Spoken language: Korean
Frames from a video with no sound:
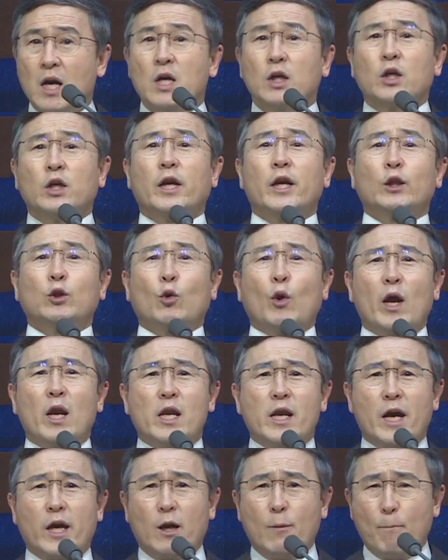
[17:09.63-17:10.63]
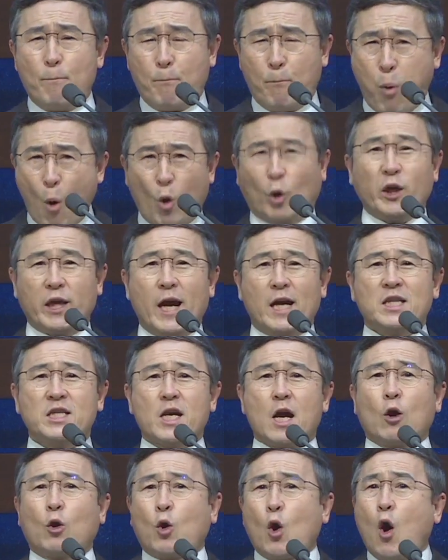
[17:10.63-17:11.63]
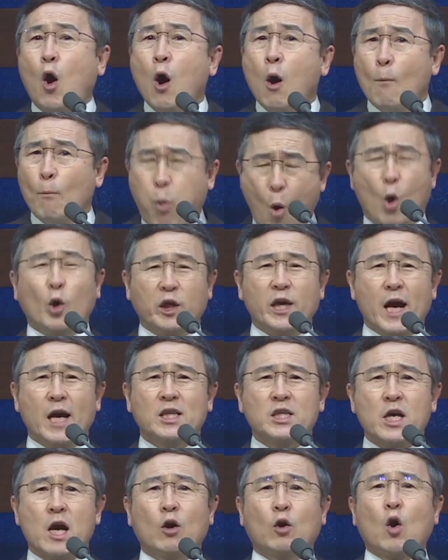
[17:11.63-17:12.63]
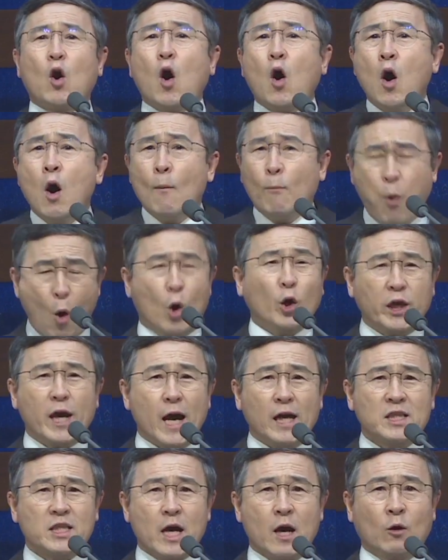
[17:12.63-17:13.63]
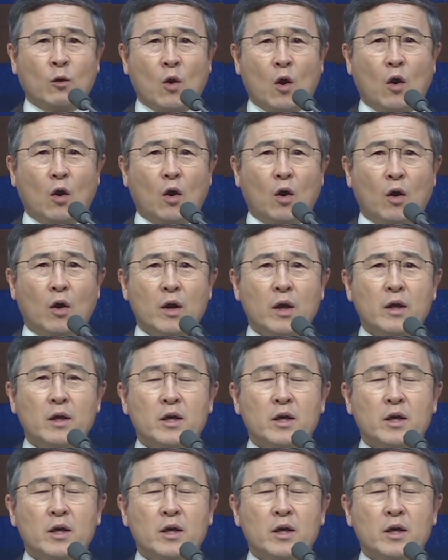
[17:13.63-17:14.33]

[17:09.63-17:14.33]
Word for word: 그래도 엘리야는 포기하지 않고 포기하지 않고 포기하지 않고